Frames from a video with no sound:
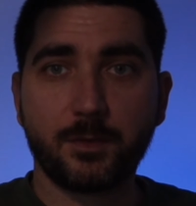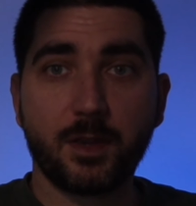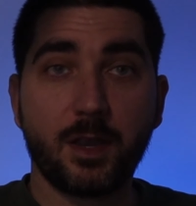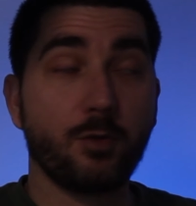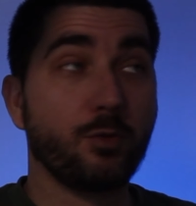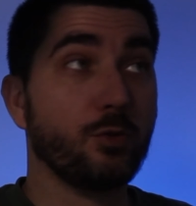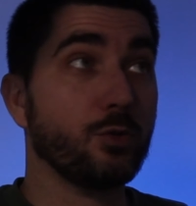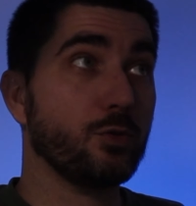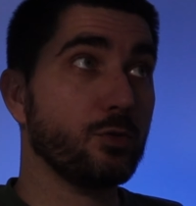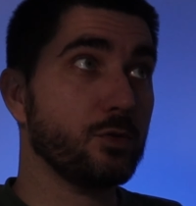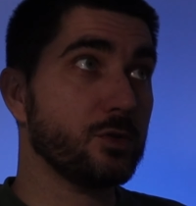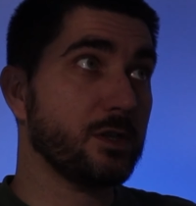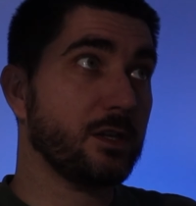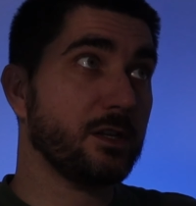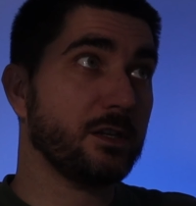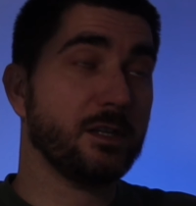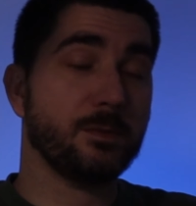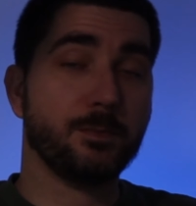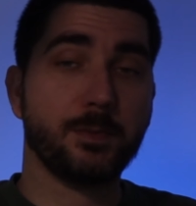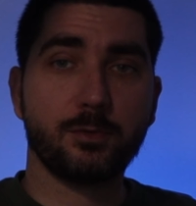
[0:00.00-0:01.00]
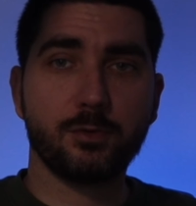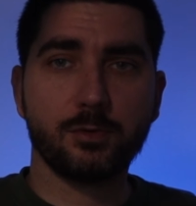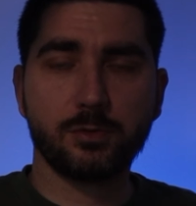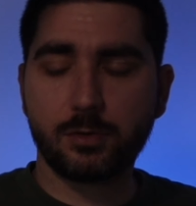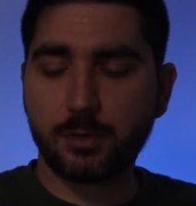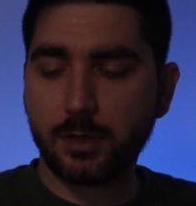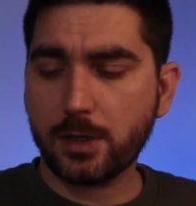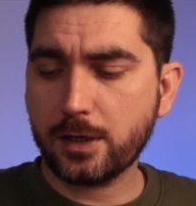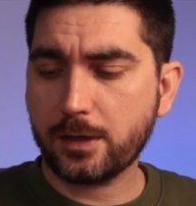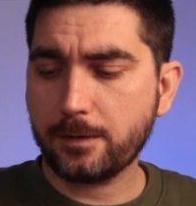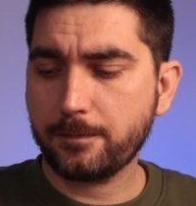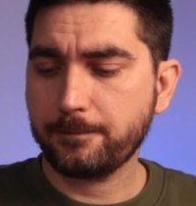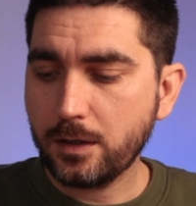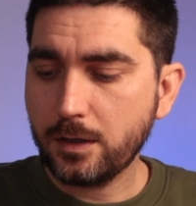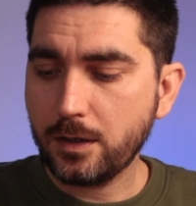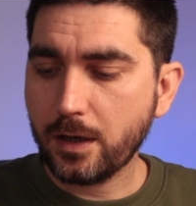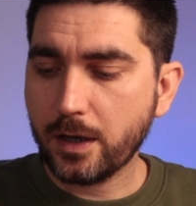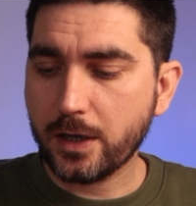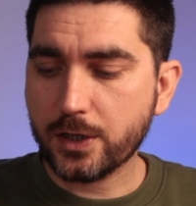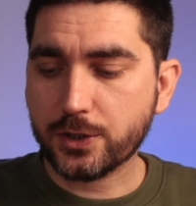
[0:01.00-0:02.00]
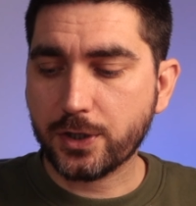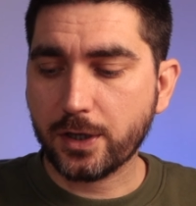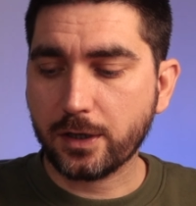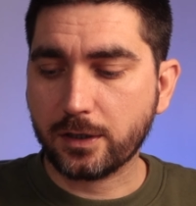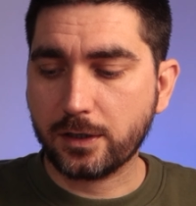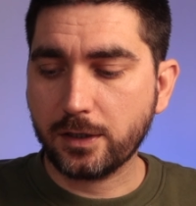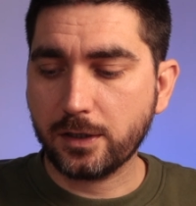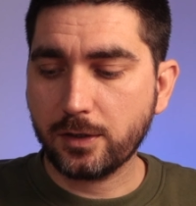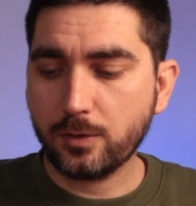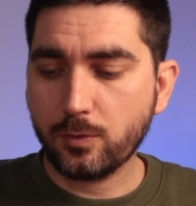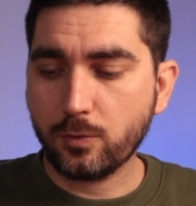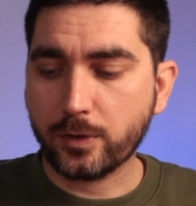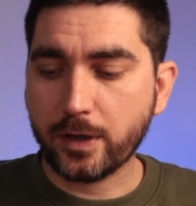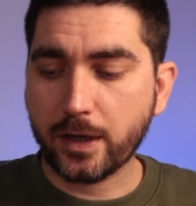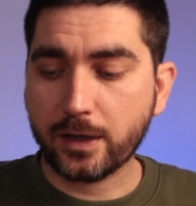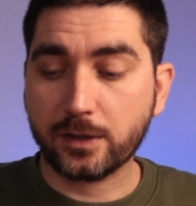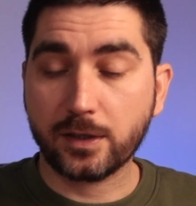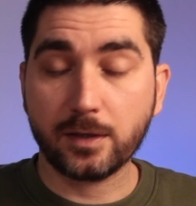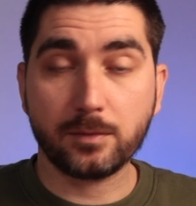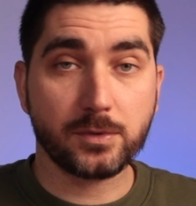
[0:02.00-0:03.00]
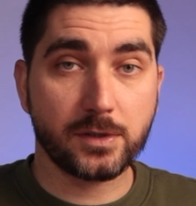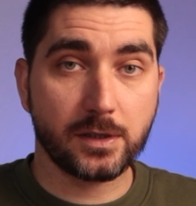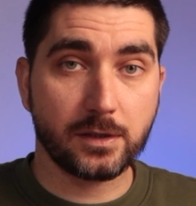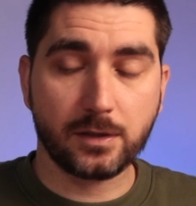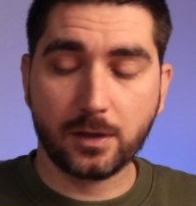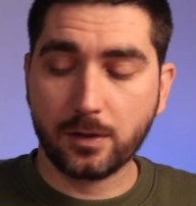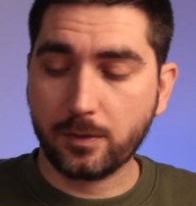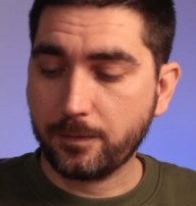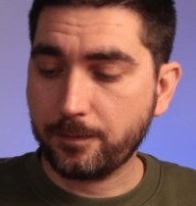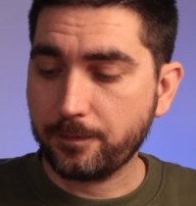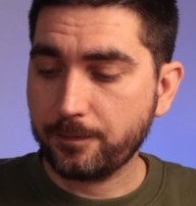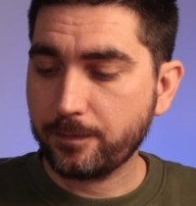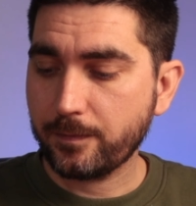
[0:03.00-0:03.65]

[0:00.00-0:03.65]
é o que eu estou a usar aqui para controlar. E esta aqui, o que é que temos então?